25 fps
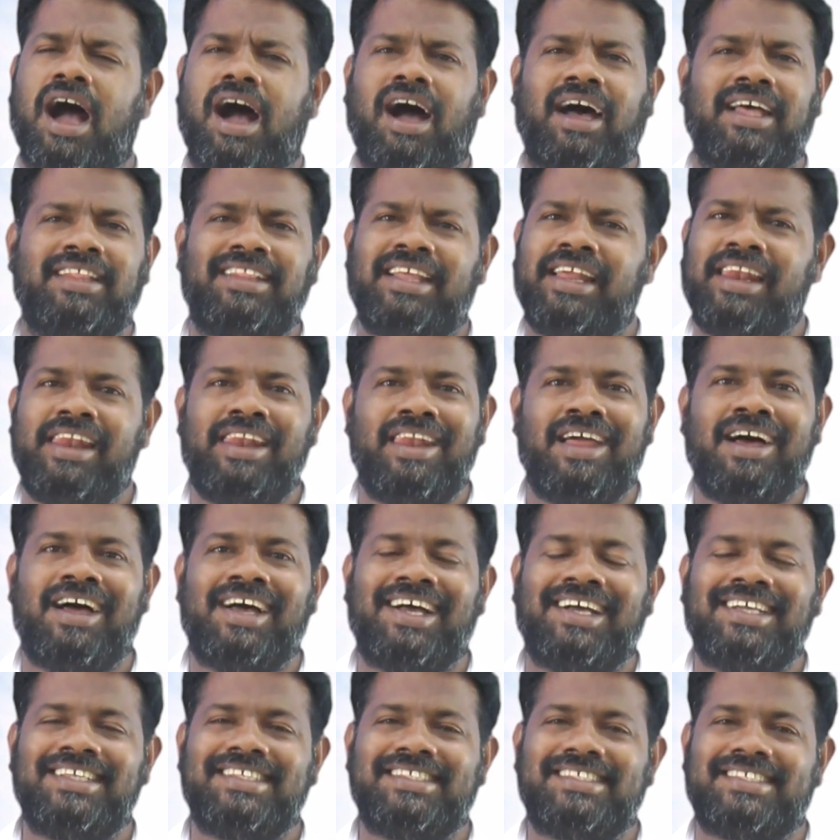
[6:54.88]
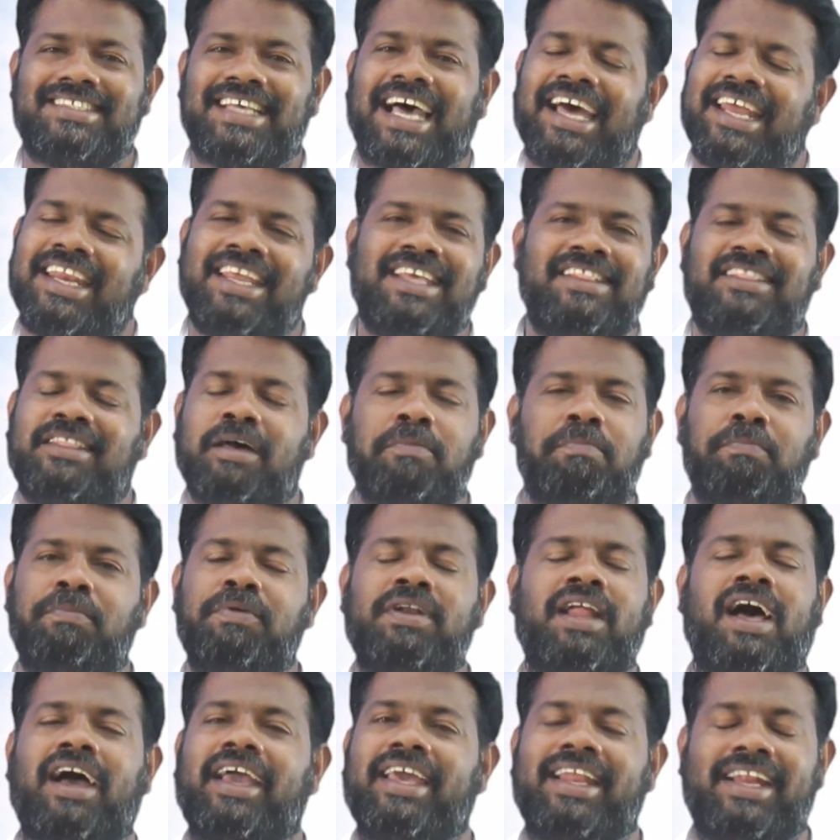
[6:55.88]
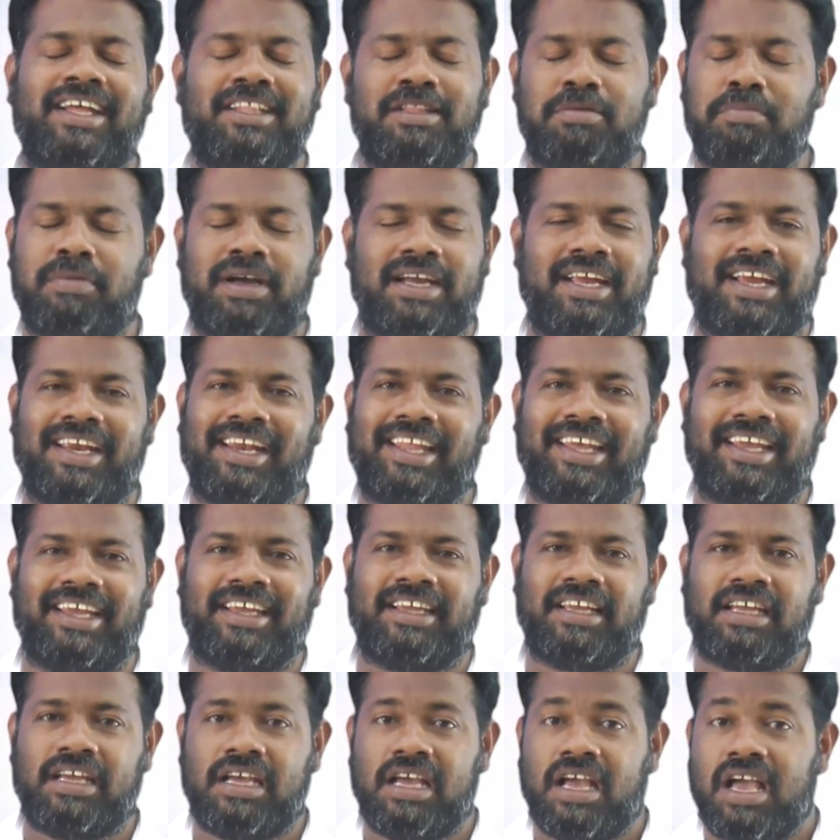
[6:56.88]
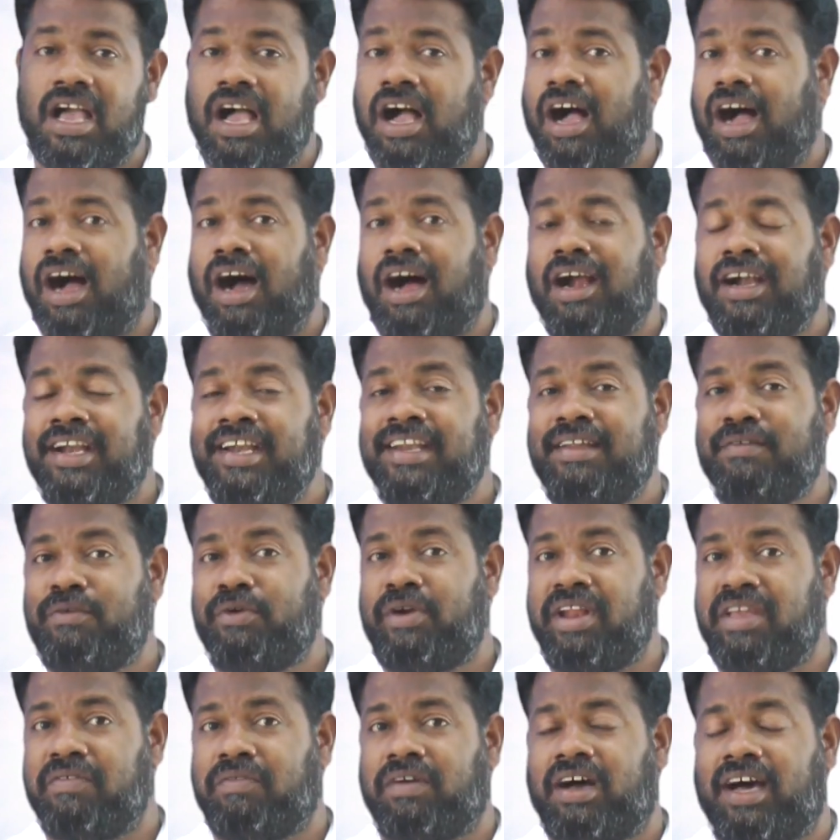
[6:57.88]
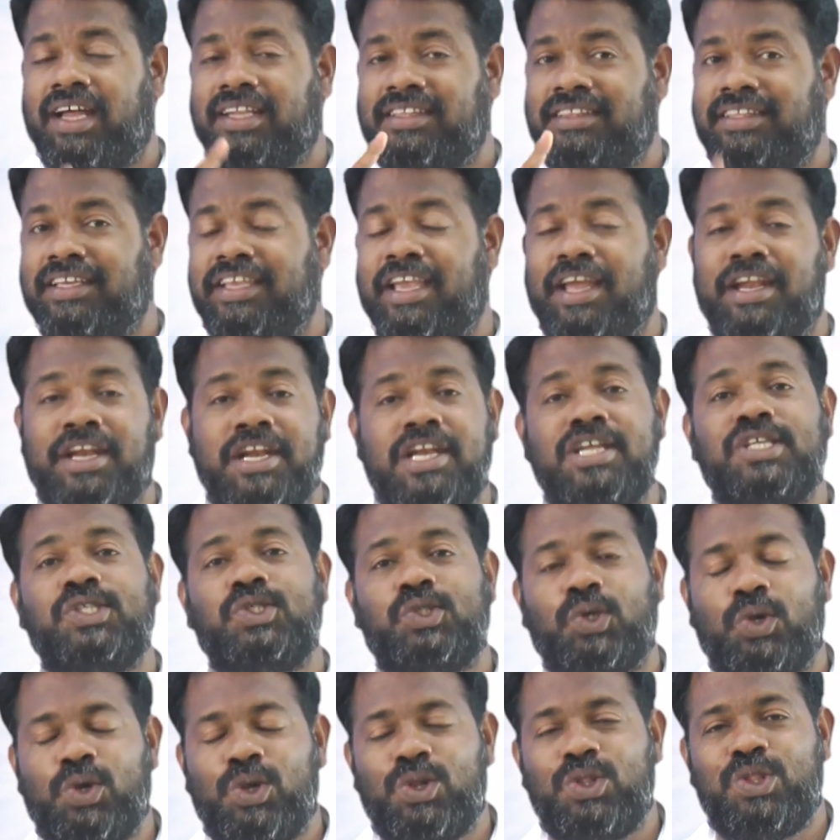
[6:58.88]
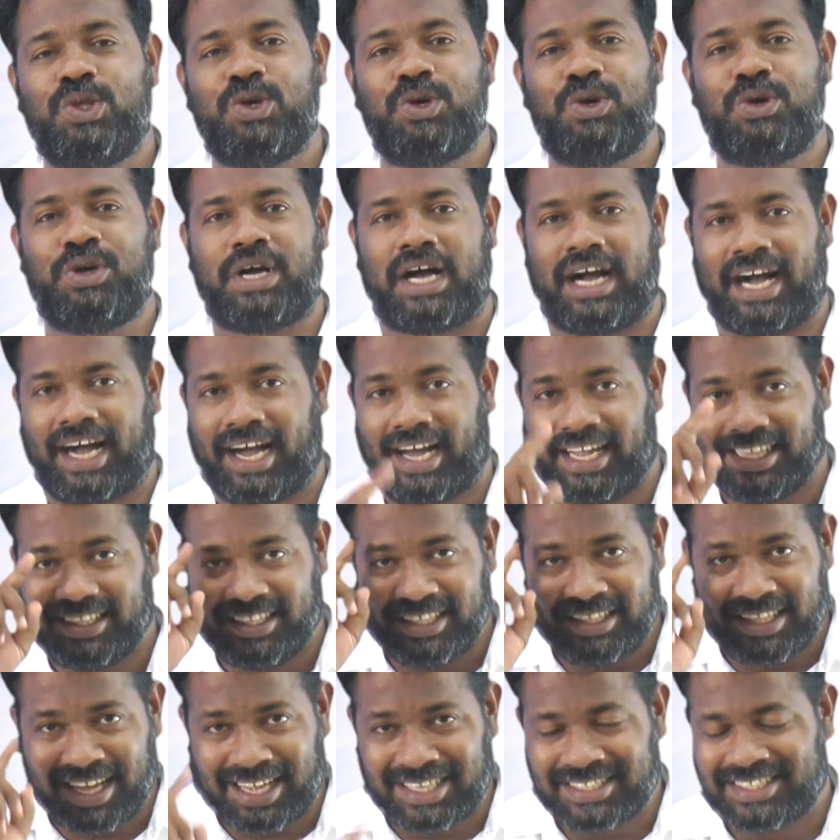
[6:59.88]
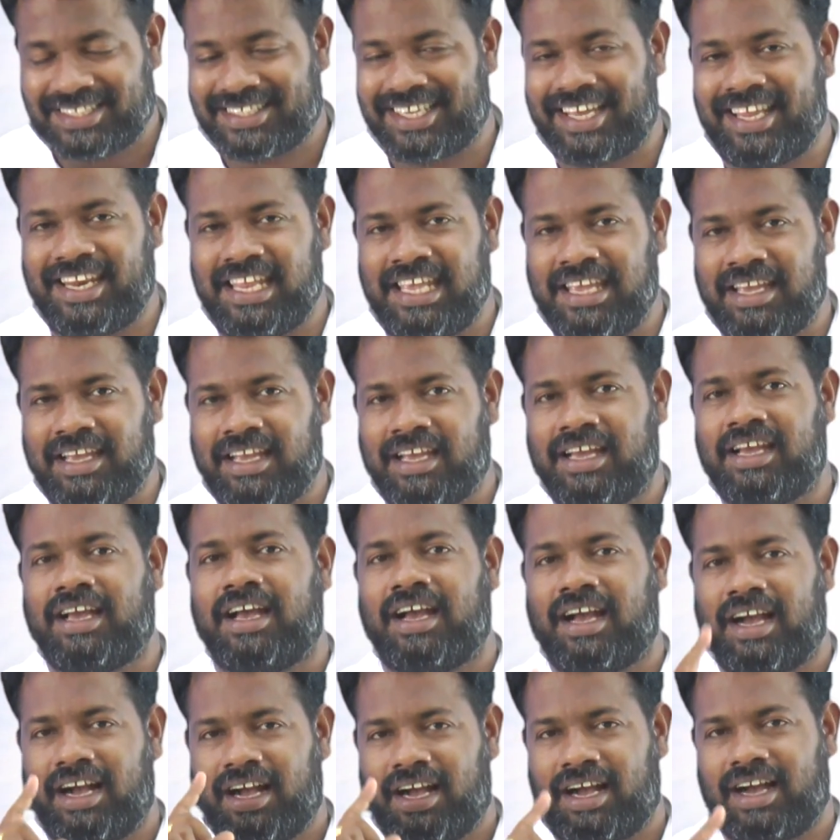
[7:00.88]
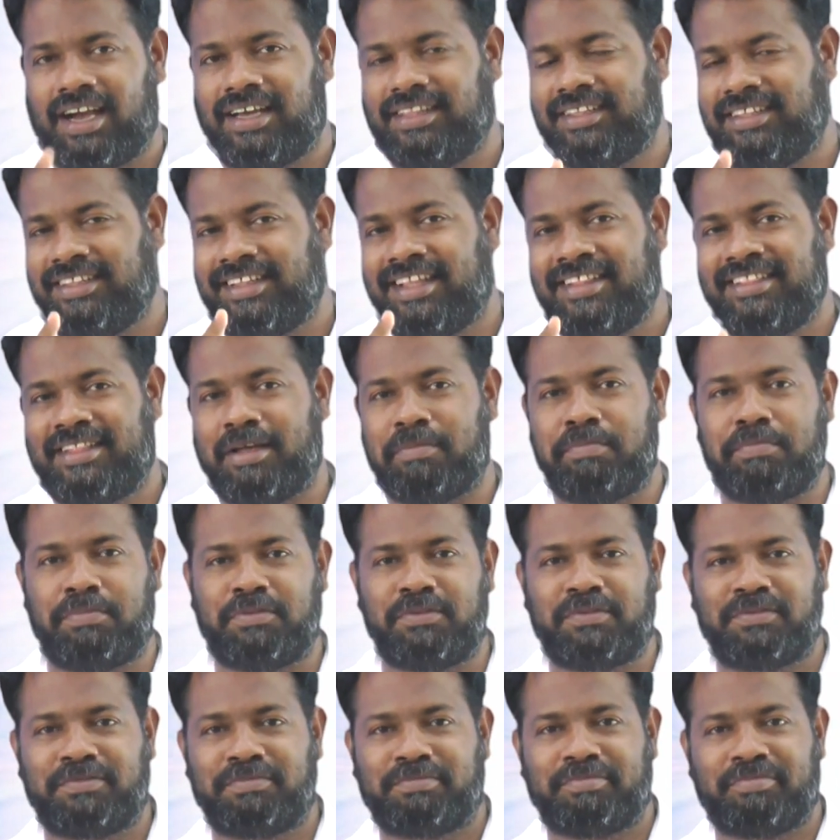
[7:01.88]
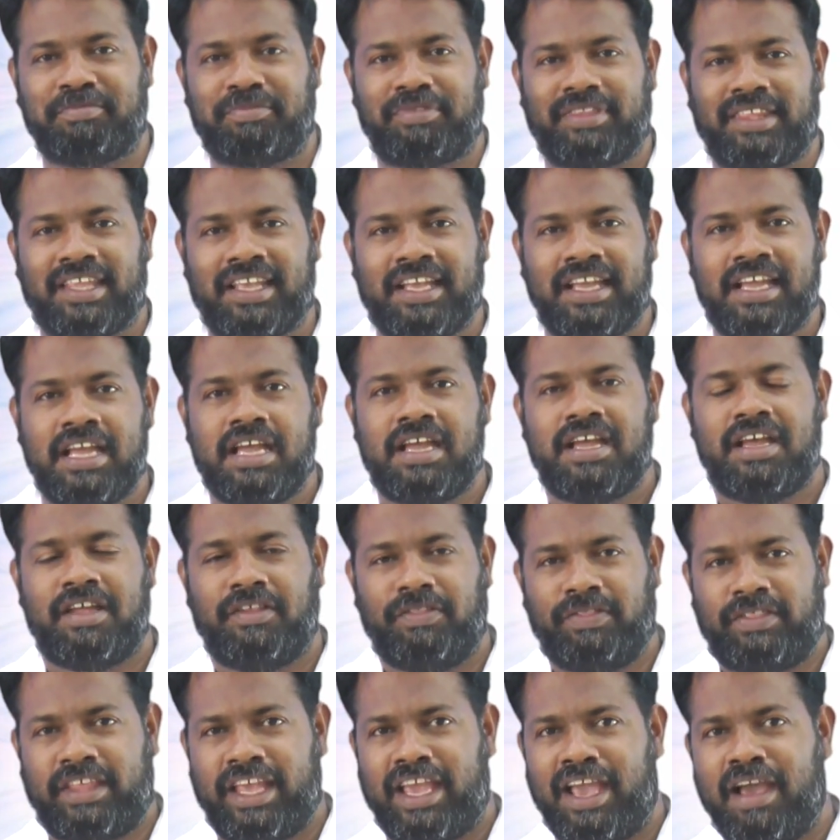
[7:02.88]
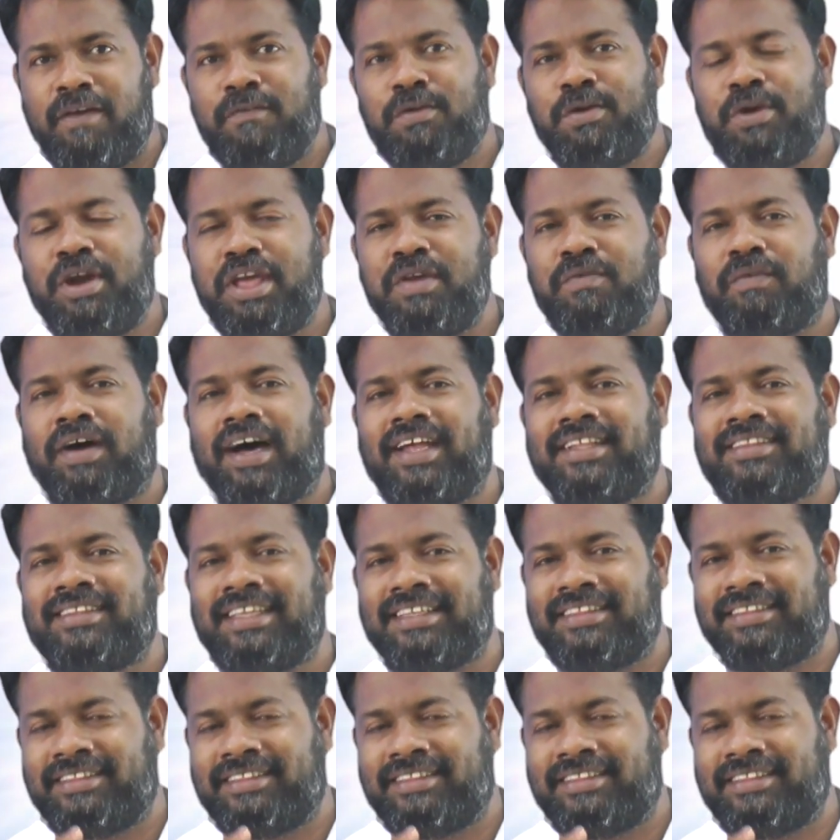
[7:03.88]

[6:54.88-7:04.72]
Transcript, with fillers: அதெல்லாம் சரி தப்புன்னு ஆயிடாது மக்களே ஆண்டவருடைய வார்த்தை என்ன சொல்லுதோ அதுதான் சரி அதுதான் தப்பு தேவனுடைய வார்த்தை